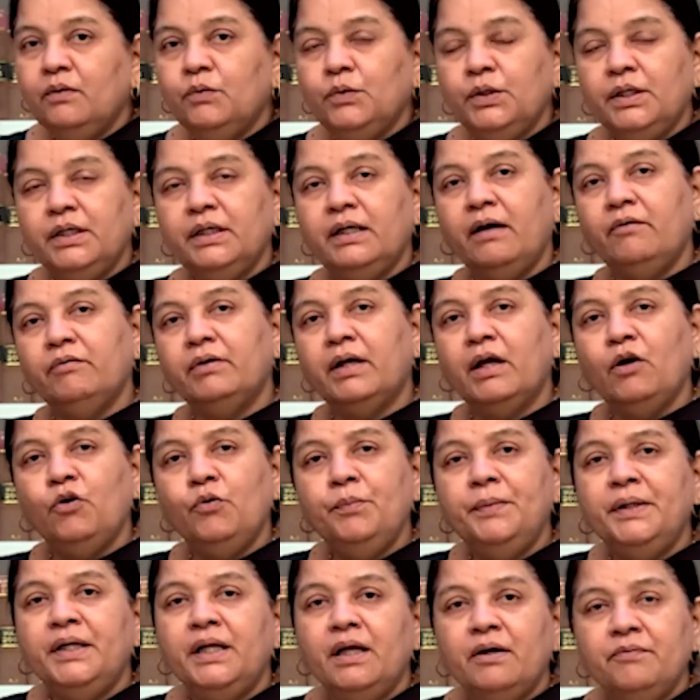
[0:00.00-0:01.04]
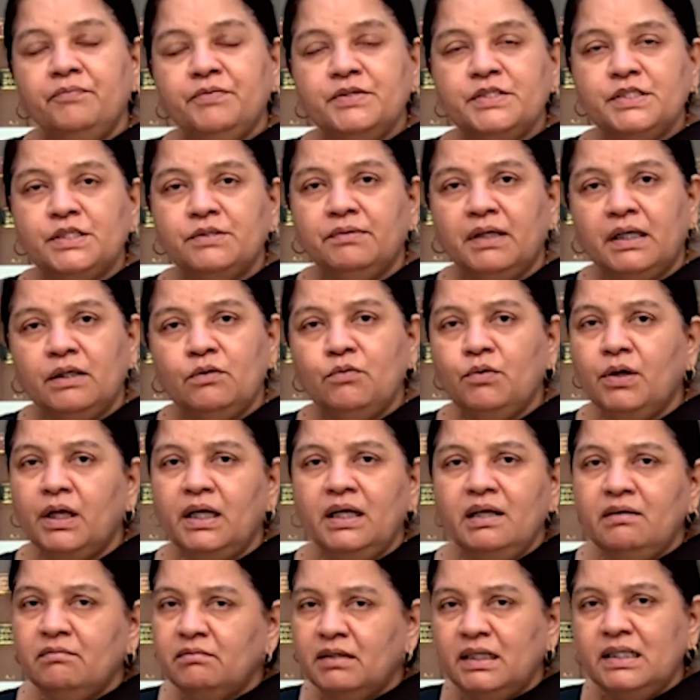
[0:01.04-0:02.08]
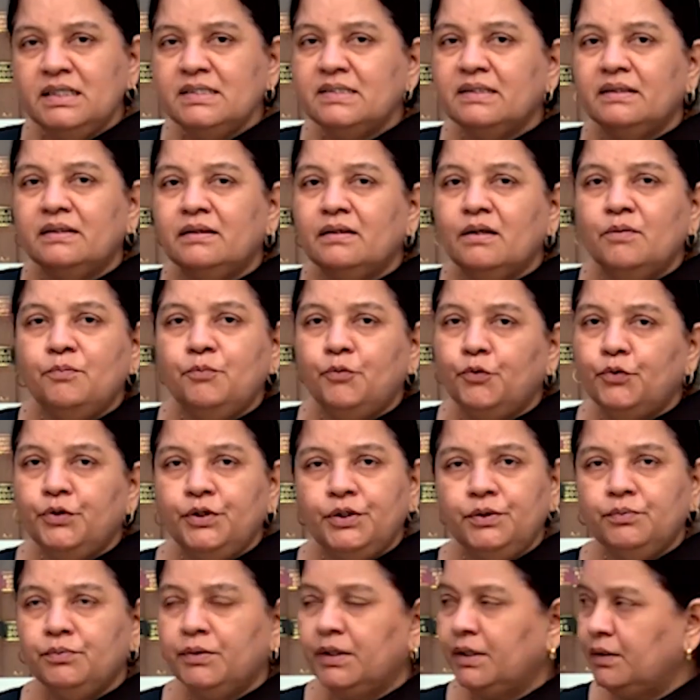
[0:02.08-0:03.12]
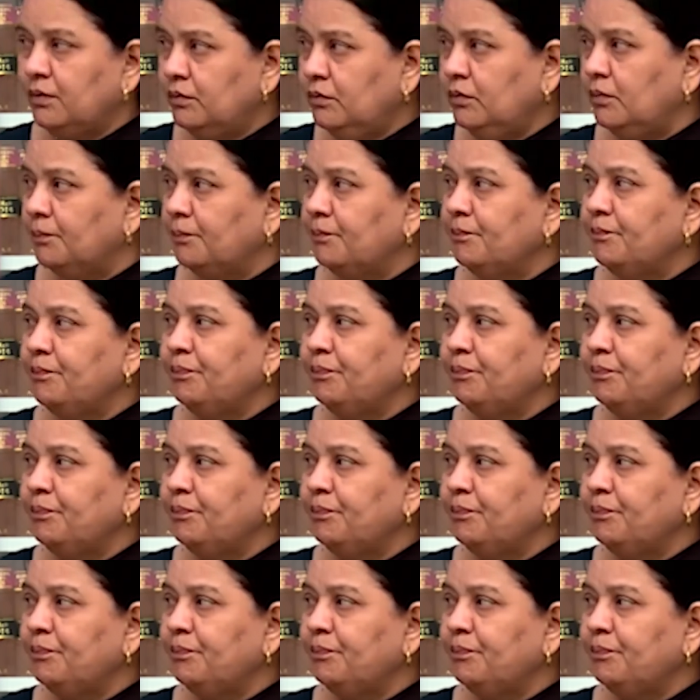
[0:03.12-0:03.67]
ஒரு கவர்மெண்ட் ஆஃபீஸ்க்கு வரவங்களெல்லாம் வெள்ளை சட்டை தான் போட்டுக்கிட்டு வரணும்